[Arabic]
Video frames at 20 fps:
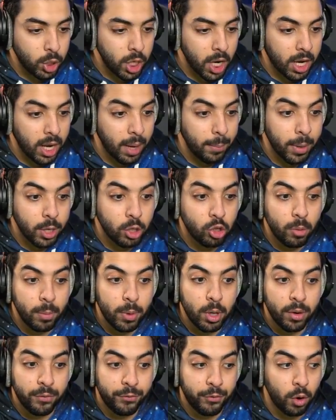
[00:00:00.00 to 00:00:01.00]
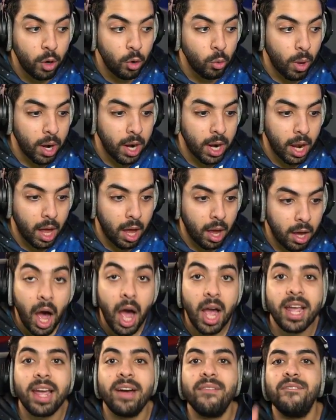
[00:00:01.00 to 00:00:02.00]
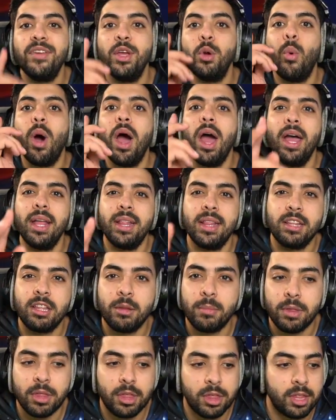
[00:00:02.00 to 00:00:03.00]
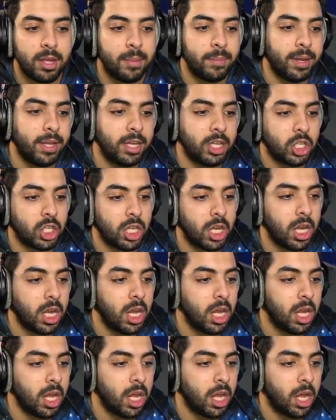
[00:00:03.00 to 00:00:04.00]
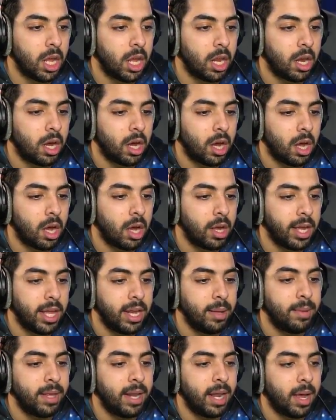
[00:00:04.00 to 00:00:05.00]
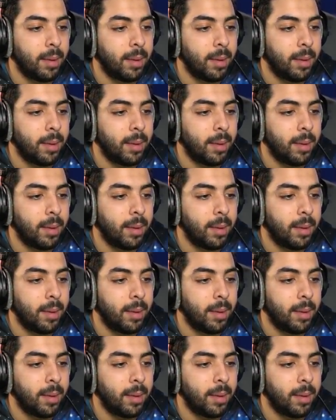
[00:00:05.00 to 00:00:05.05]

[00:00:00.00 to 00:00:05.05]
شوي كان مكتوب انه فل والله اه كان في واحد لتر من اثنين من 20 اه يعني ديني